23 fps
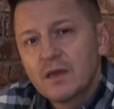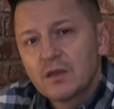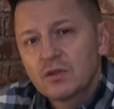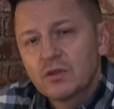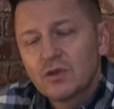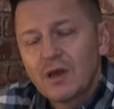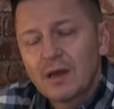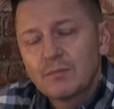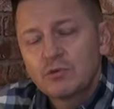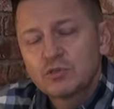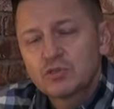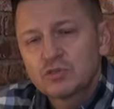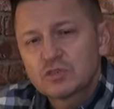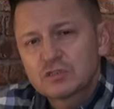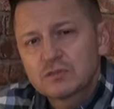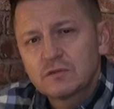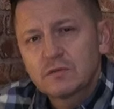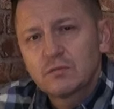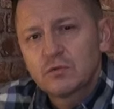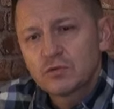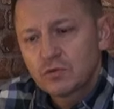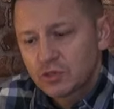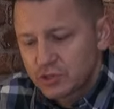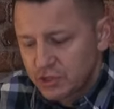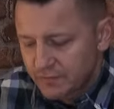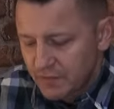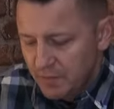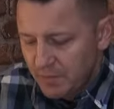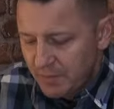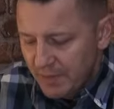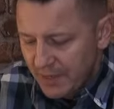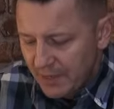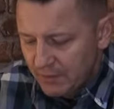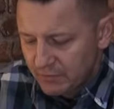No, aby to słowo mogło się
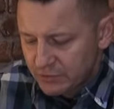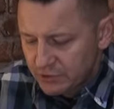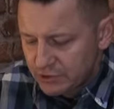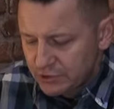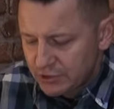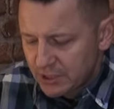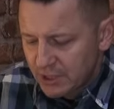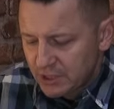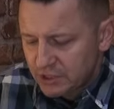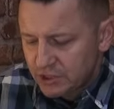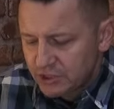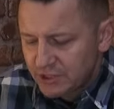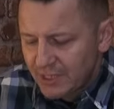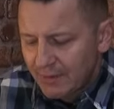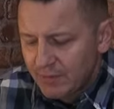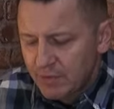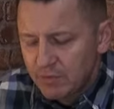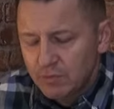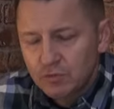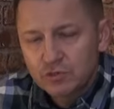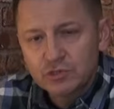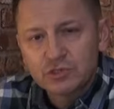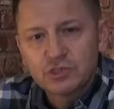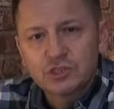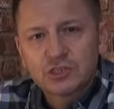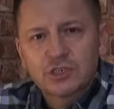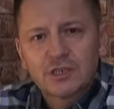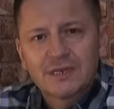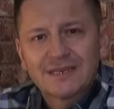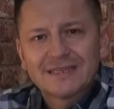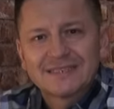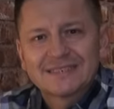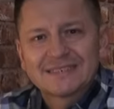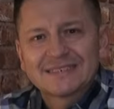wypełnić, jak czytamy, musisz
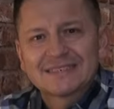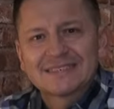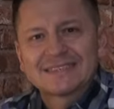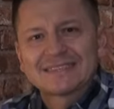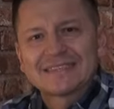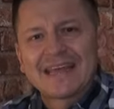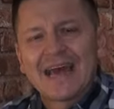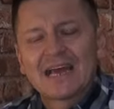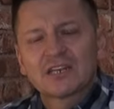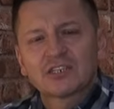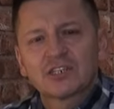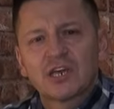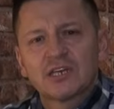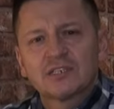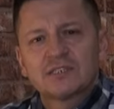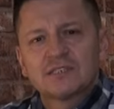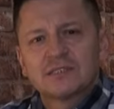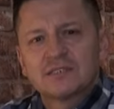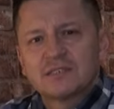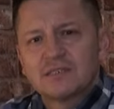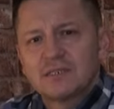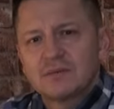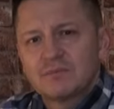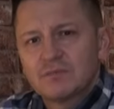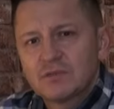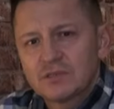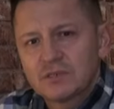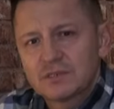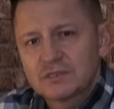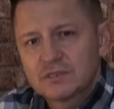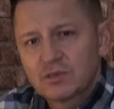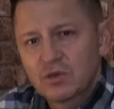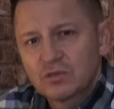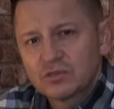staczać z nim,
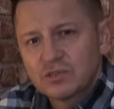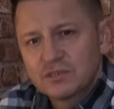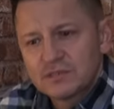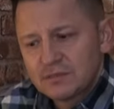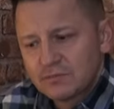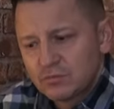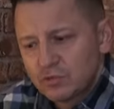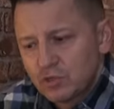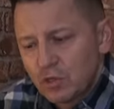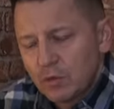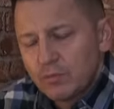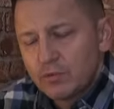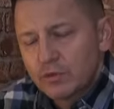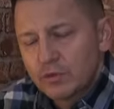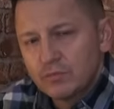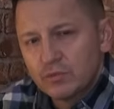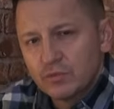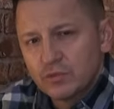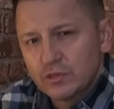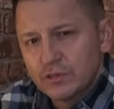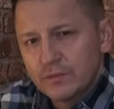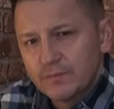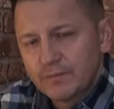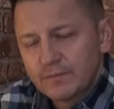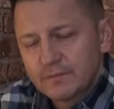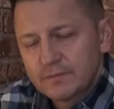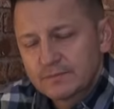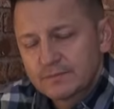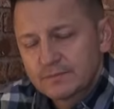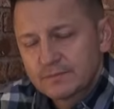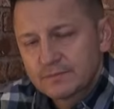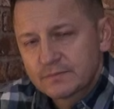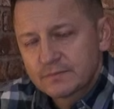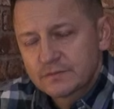zgodnie z nim dobry bój.
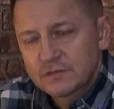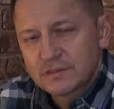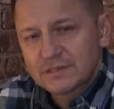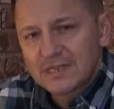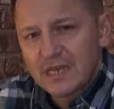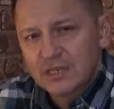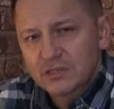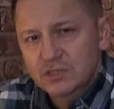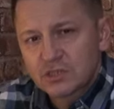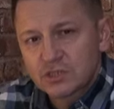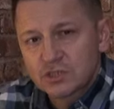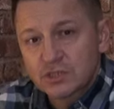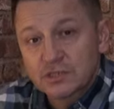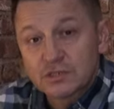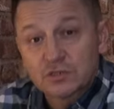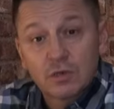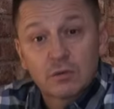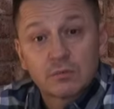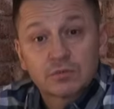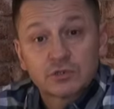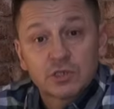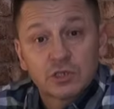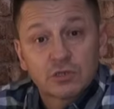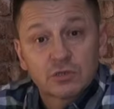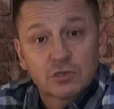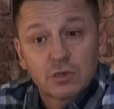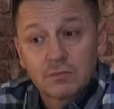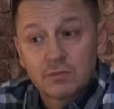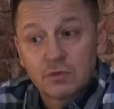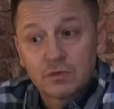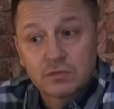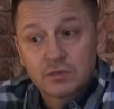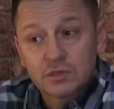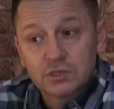To znaczy, że są przed
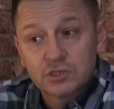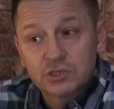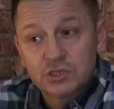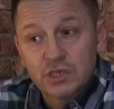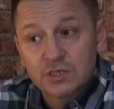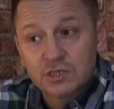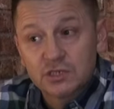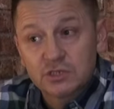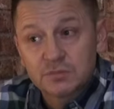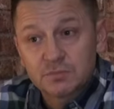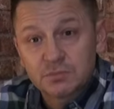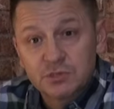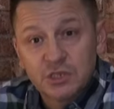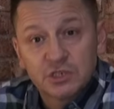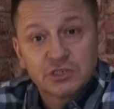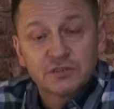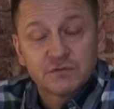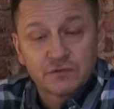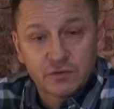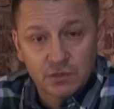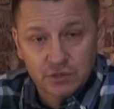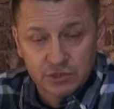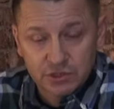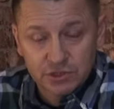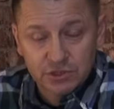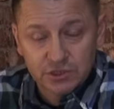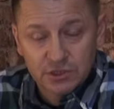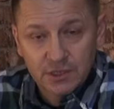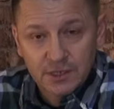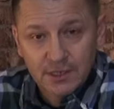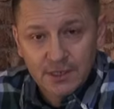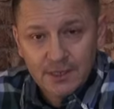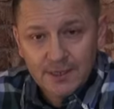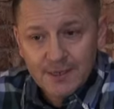Tobą jeszcze jakieś
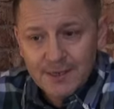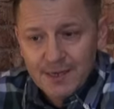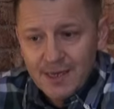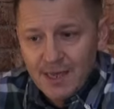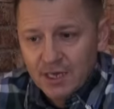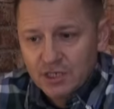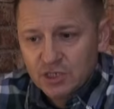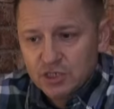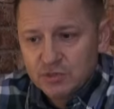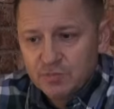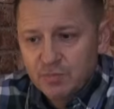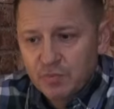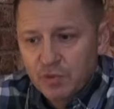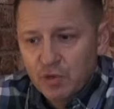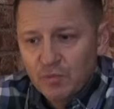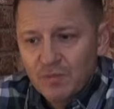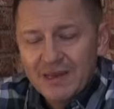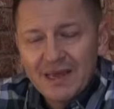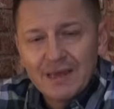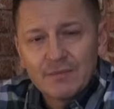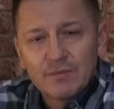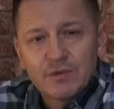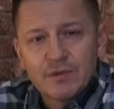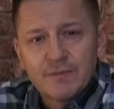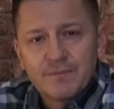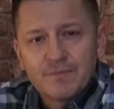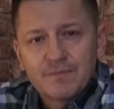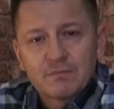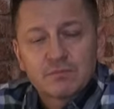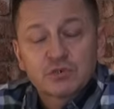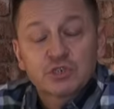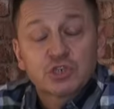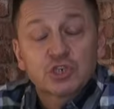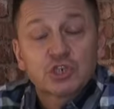przeciwności, jakieś problemy,
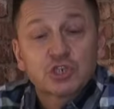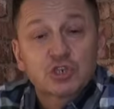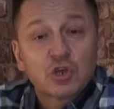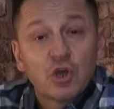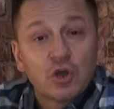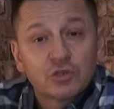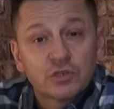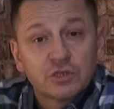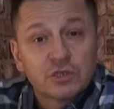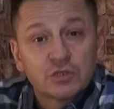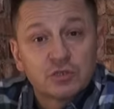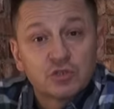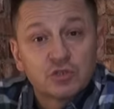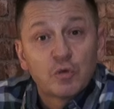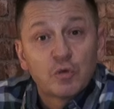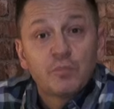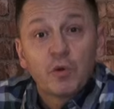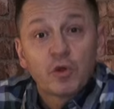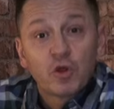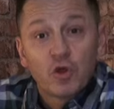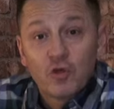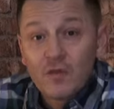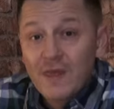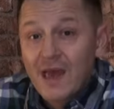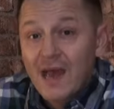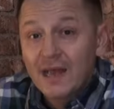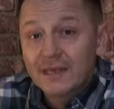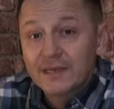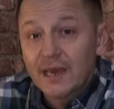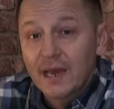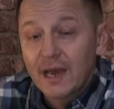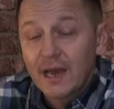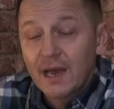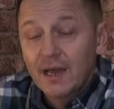przeszkody
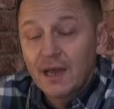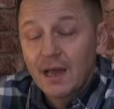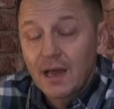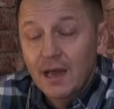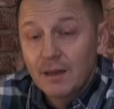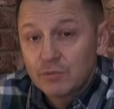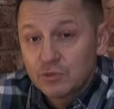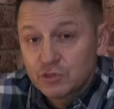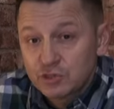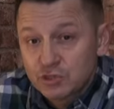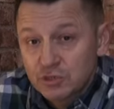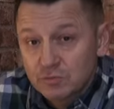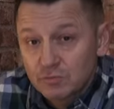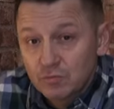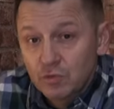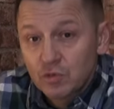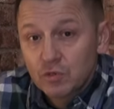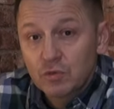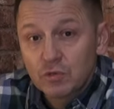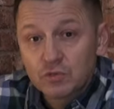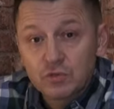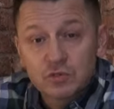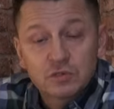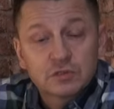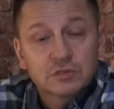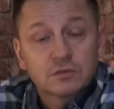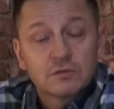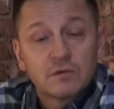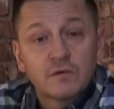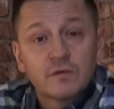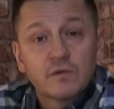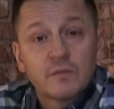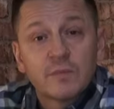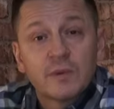pokonania, abyś się mogło to
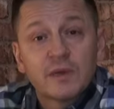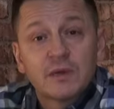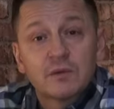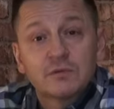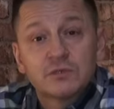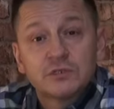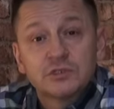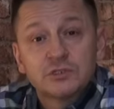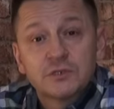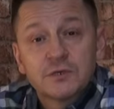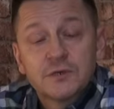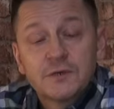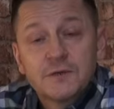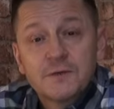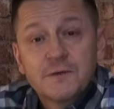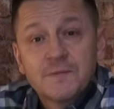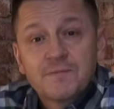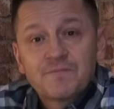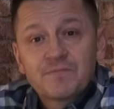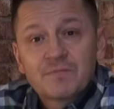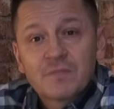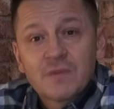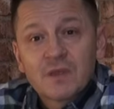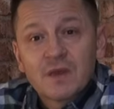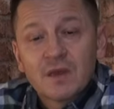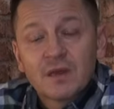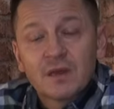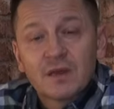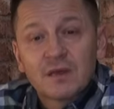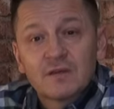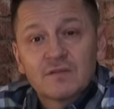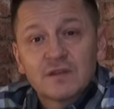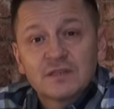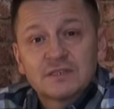słowo wypełnić.
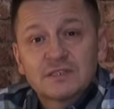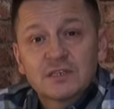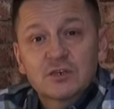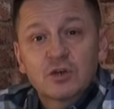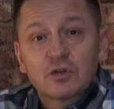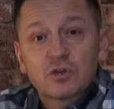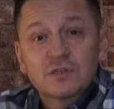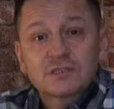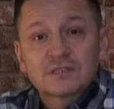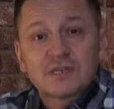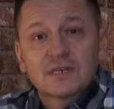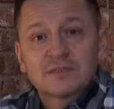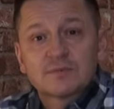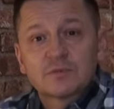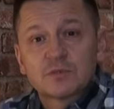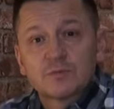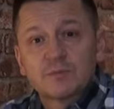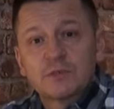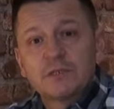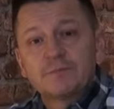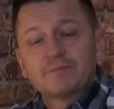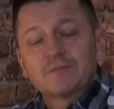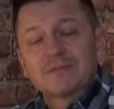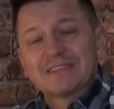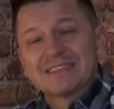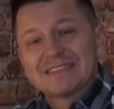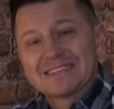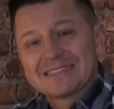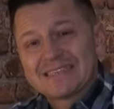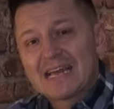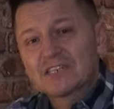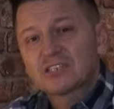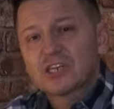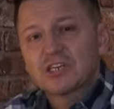E, więc jego rozkaz brzmi:
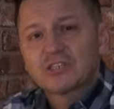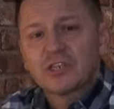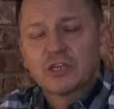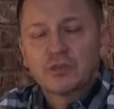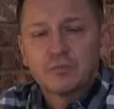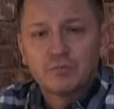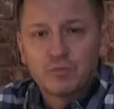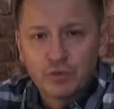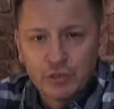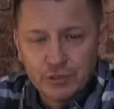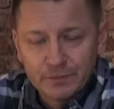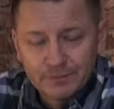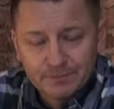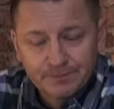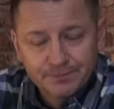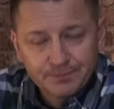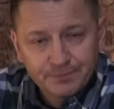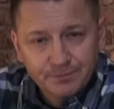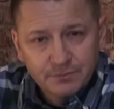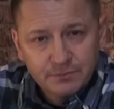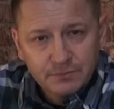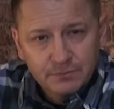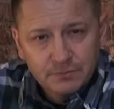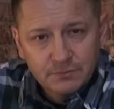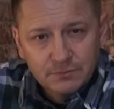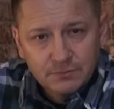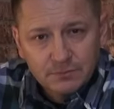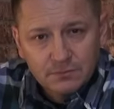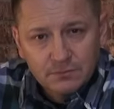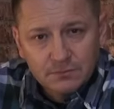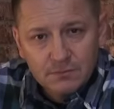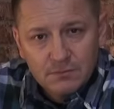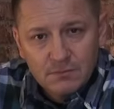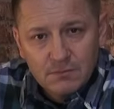staczaj ten bój.
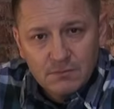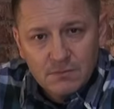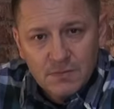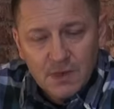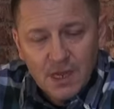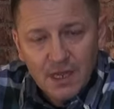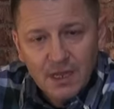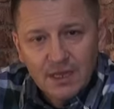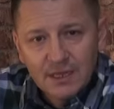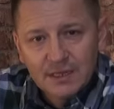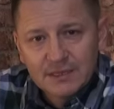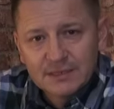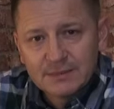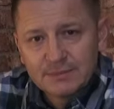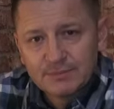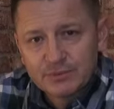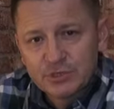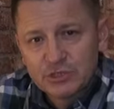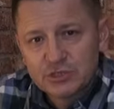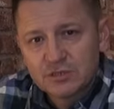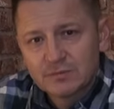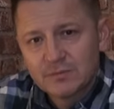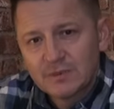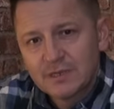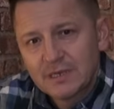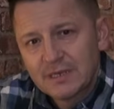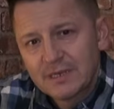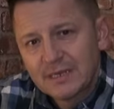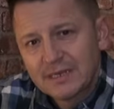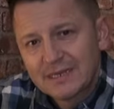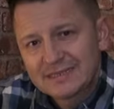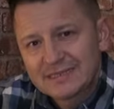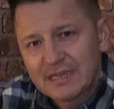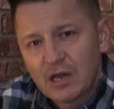E, przy tym
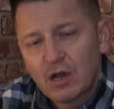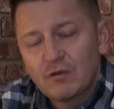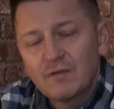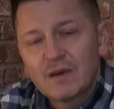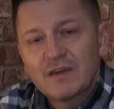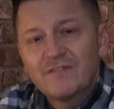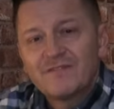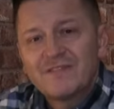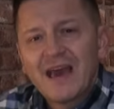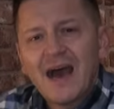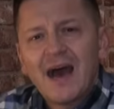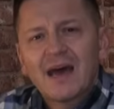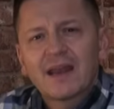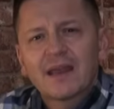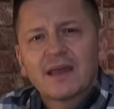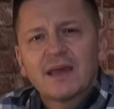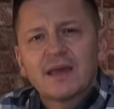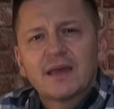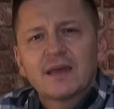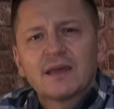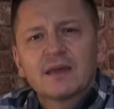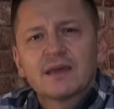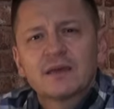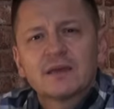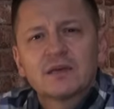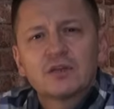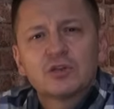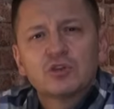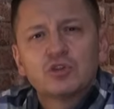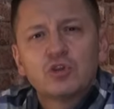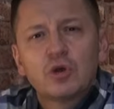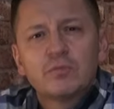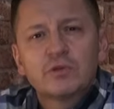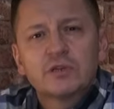zachowaj wiarę i
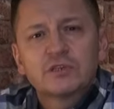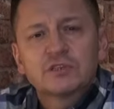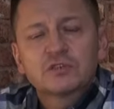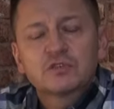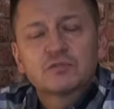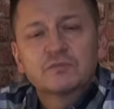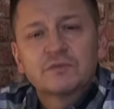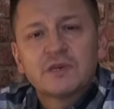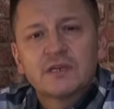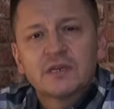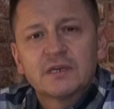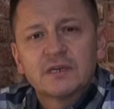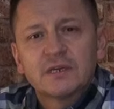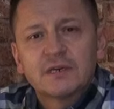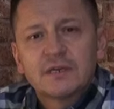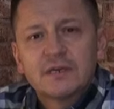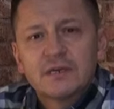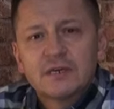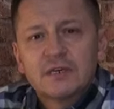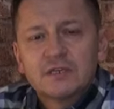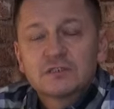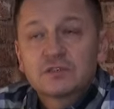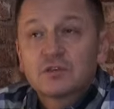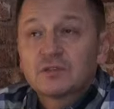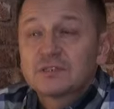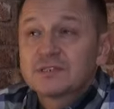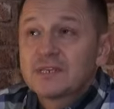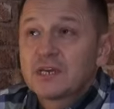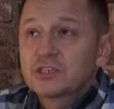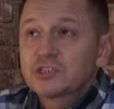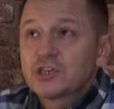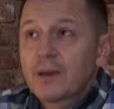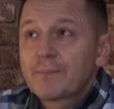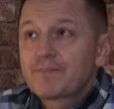dobre sumienie. Co
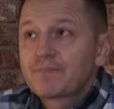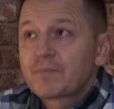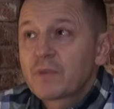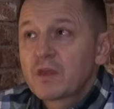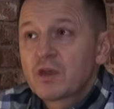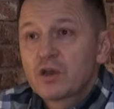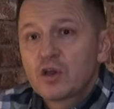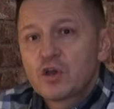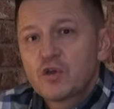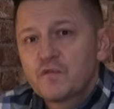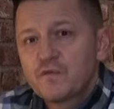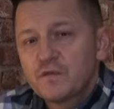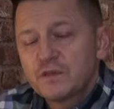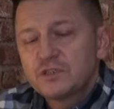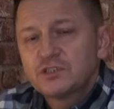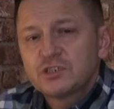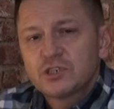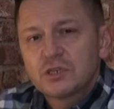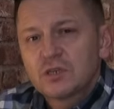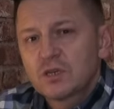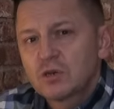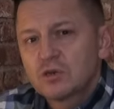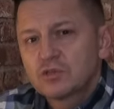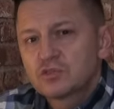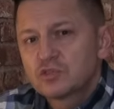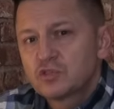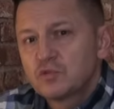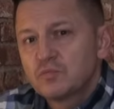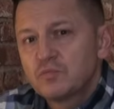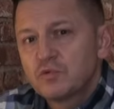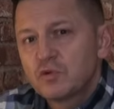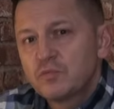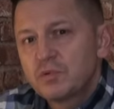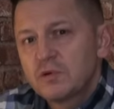oznacza chwyć się tego,
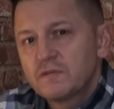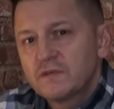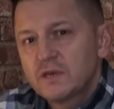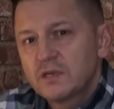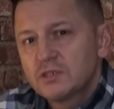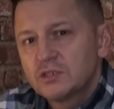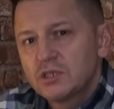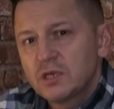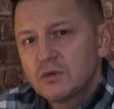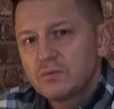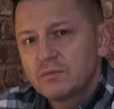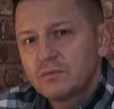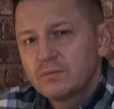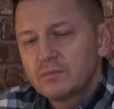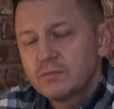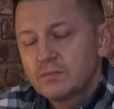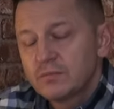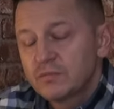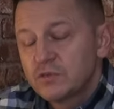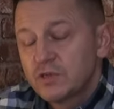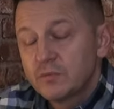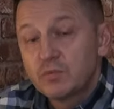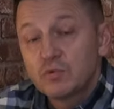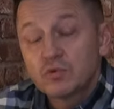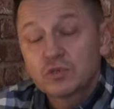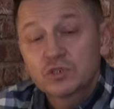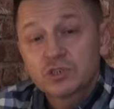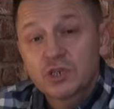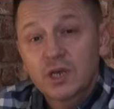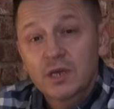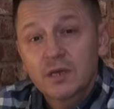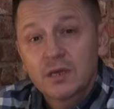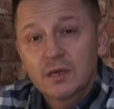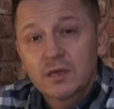co Bóg powiedział, nie
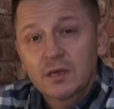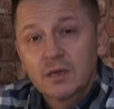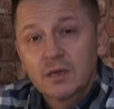puszczaj,